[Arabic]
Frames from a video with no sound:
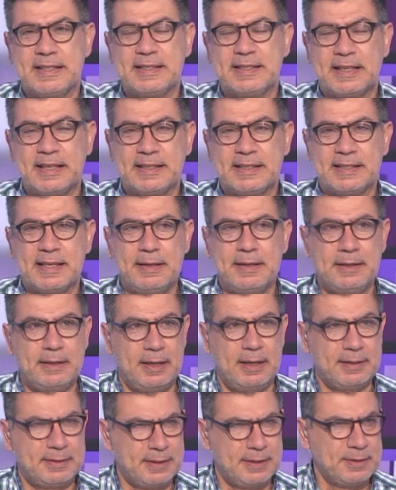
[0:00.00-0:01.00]
أستاذ
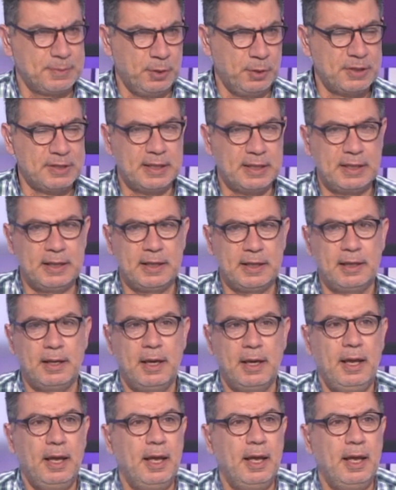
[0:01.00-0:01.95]
غسان أستاذ بحصلة